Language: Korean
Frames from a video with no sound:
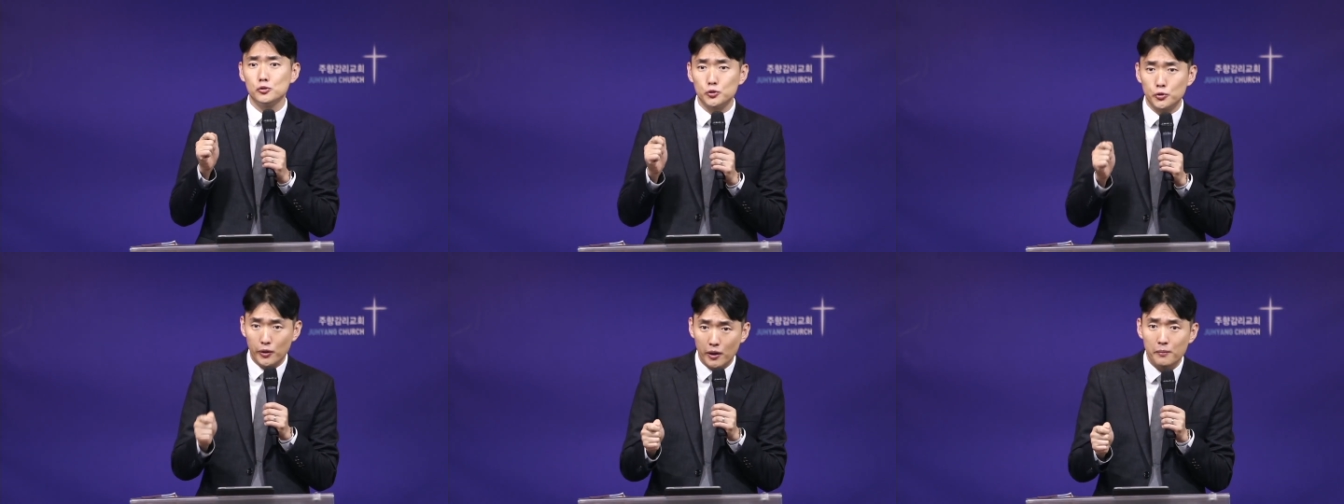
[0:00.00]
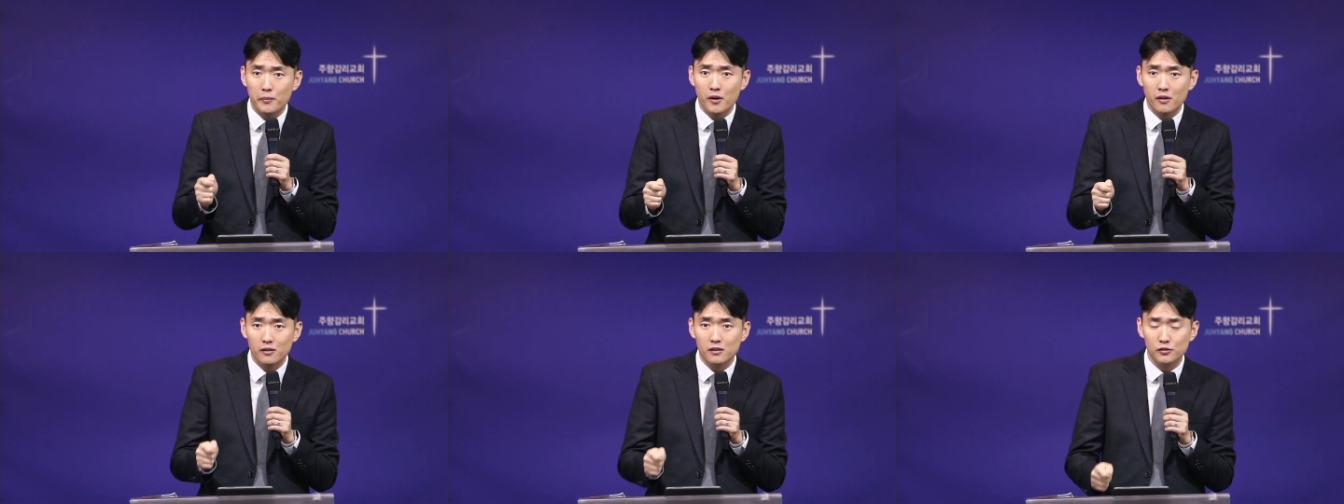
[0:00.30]

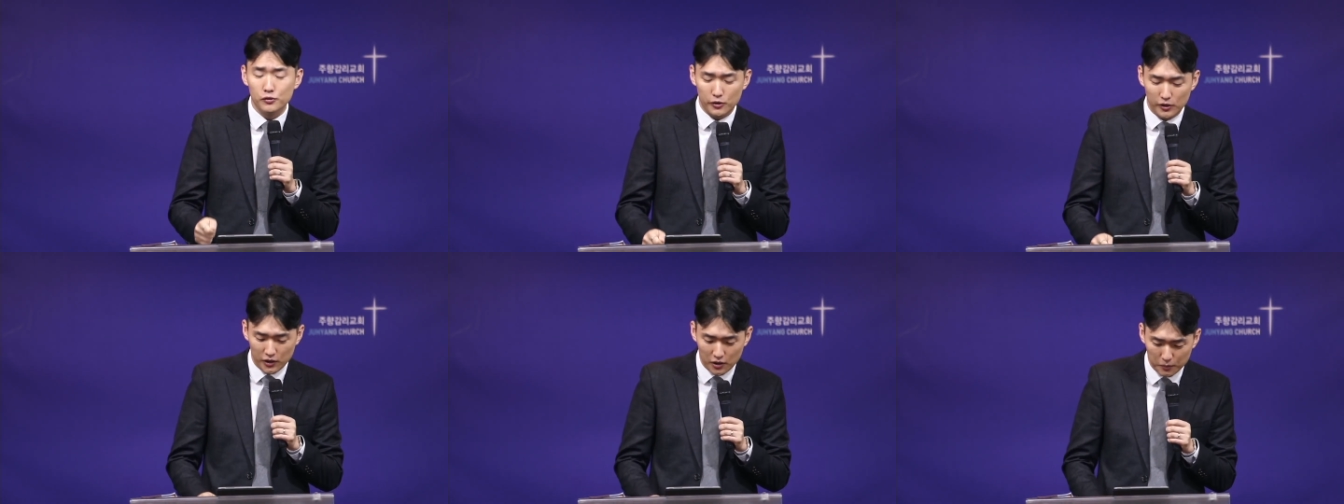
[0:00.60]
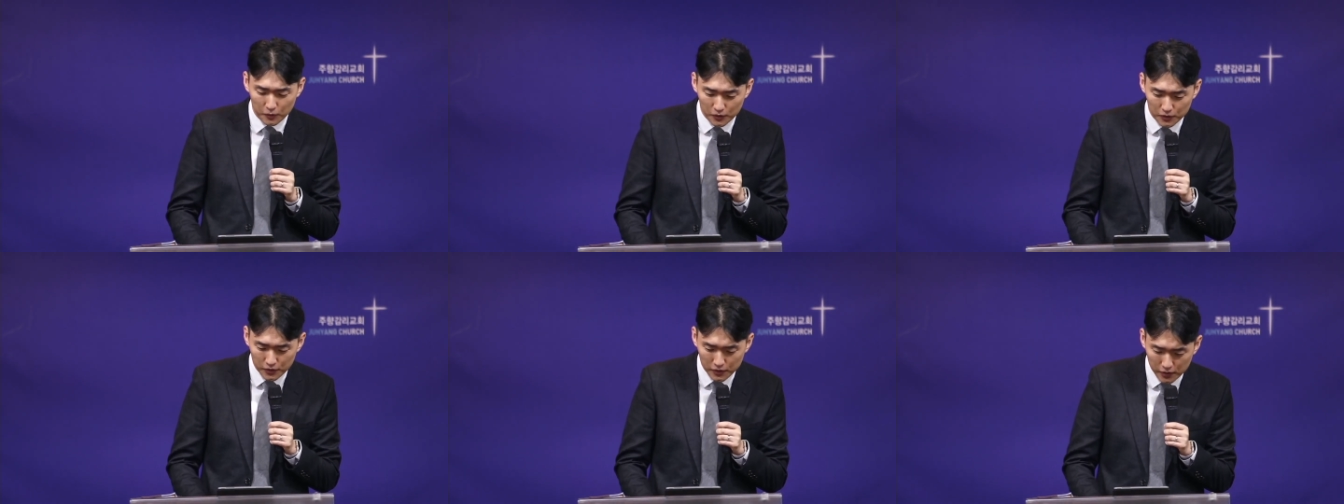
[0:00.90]
죄명을
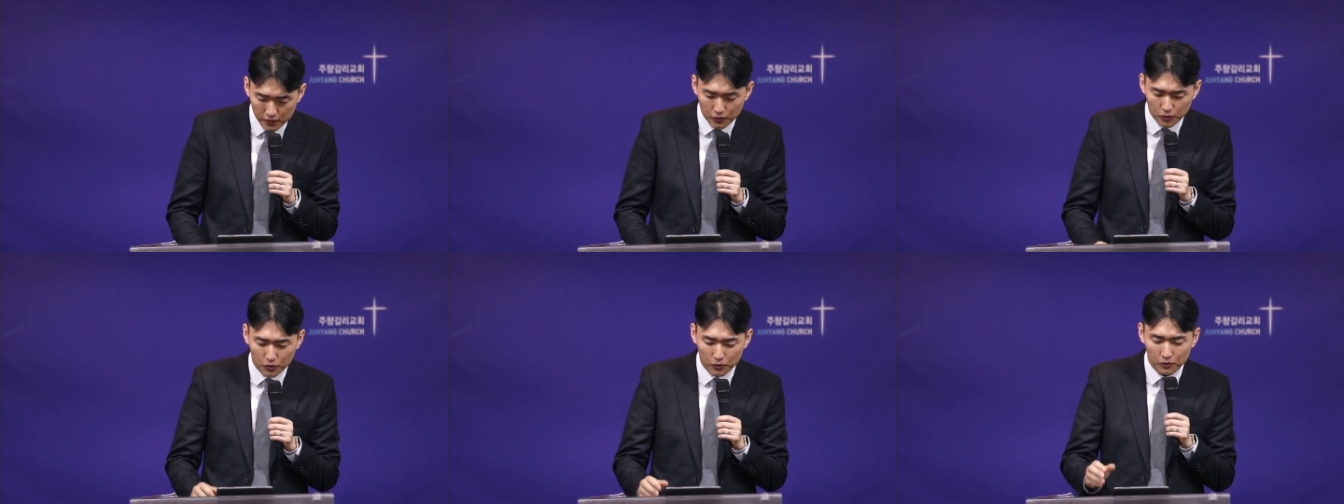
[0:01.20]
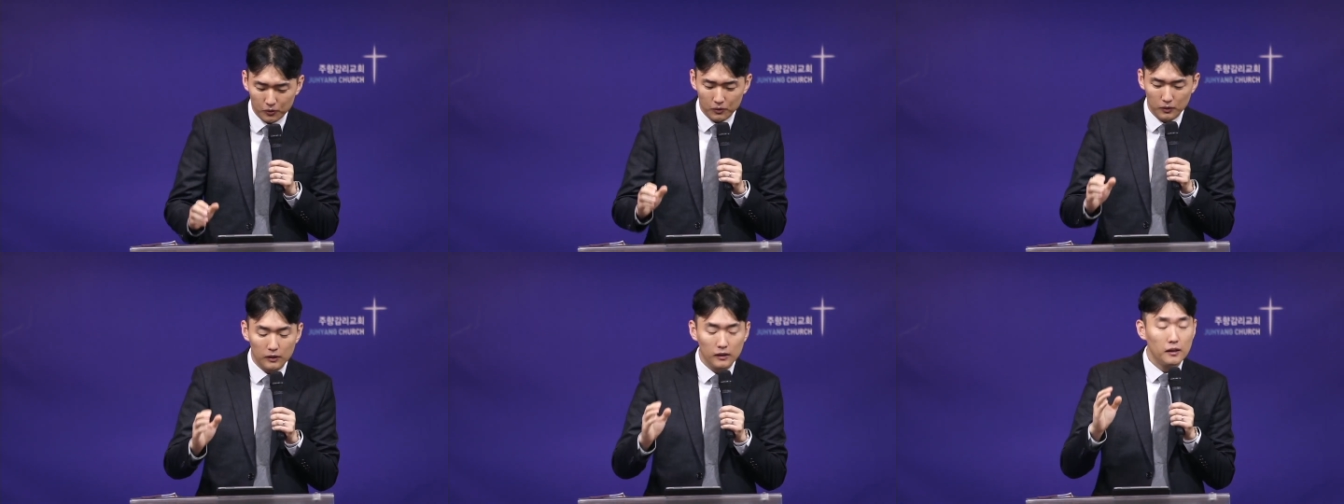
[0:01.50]
뒤집어
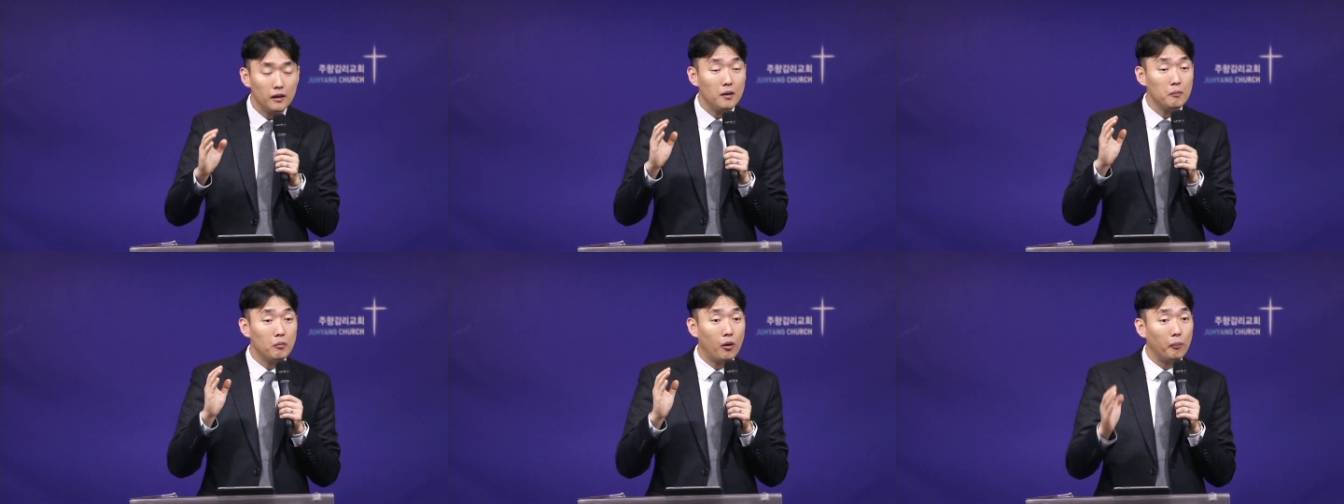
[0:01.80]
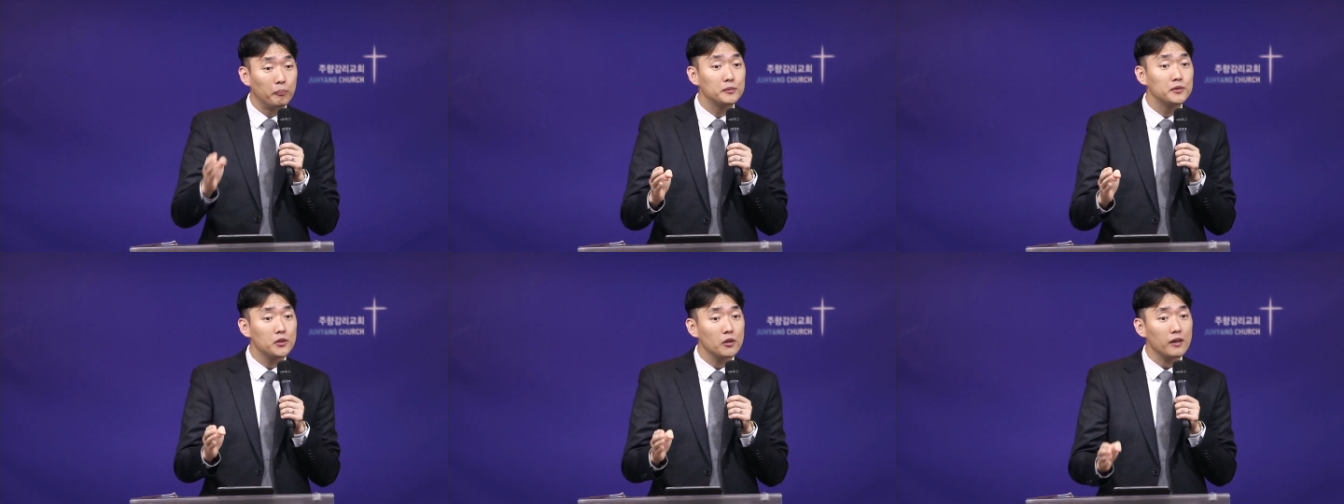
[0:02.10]
쓰고
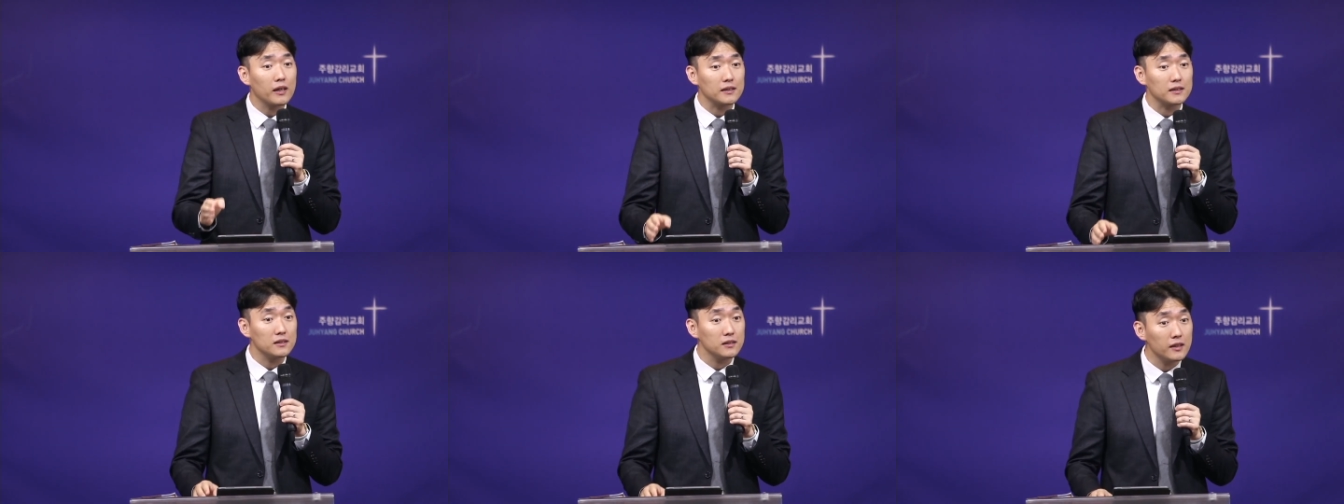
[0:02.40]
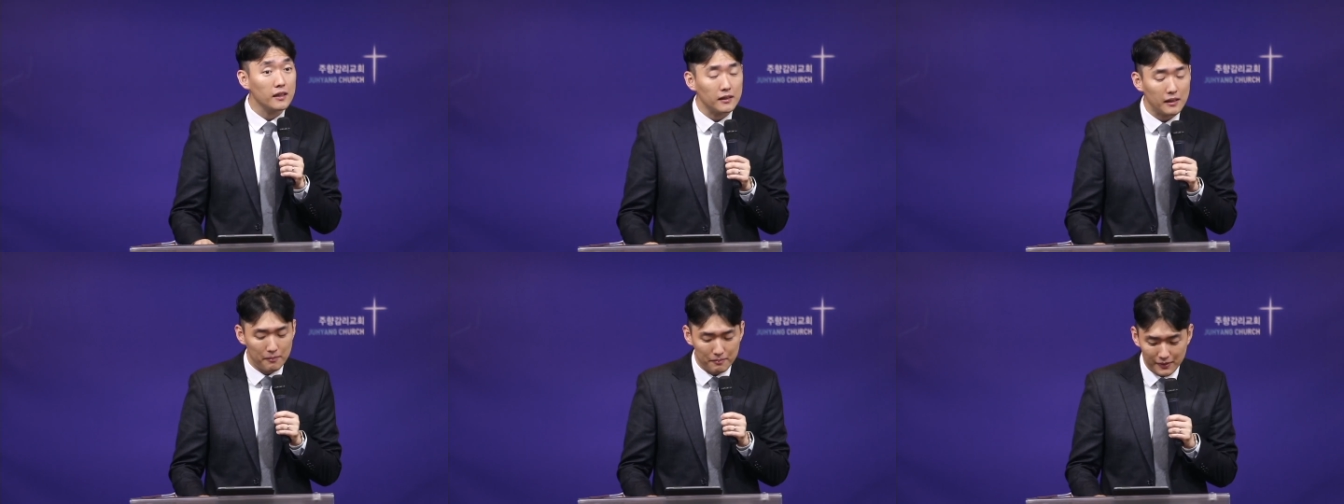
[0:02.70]
법정에
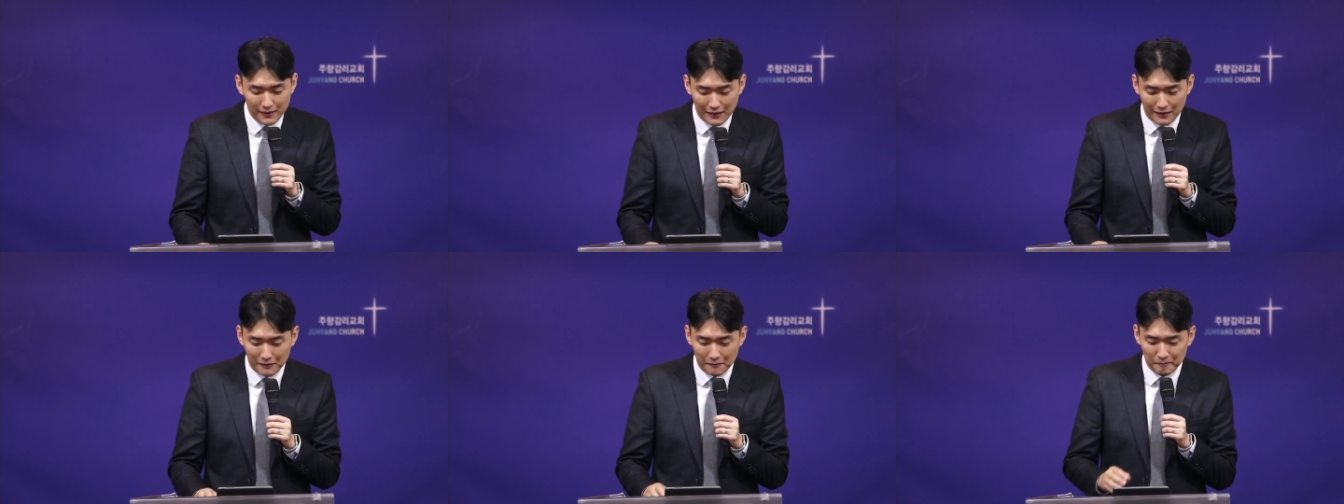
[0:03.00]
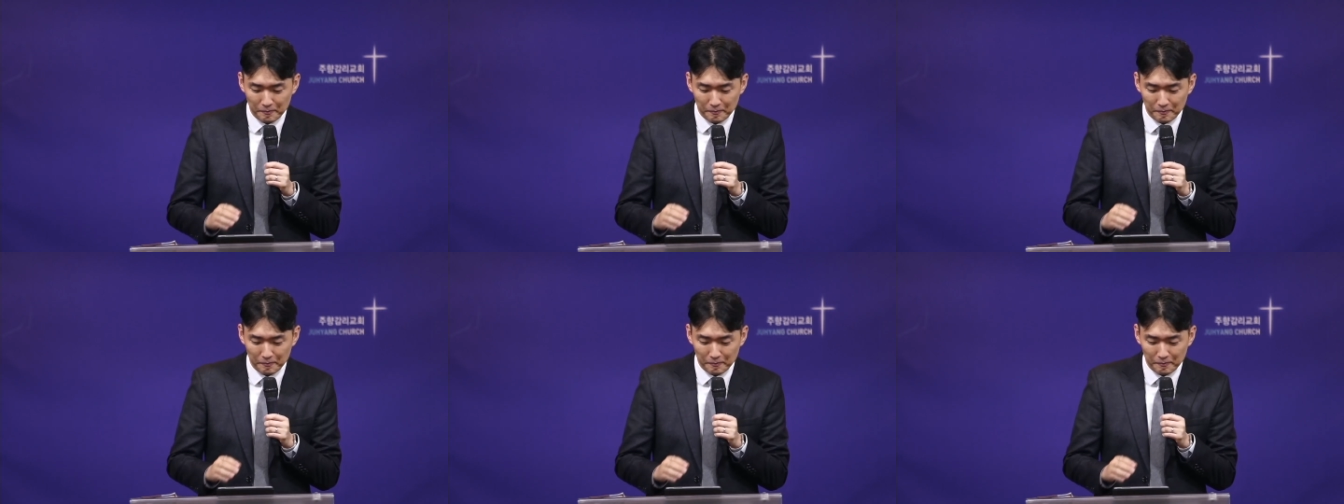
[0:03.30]
쓰게 됩니다.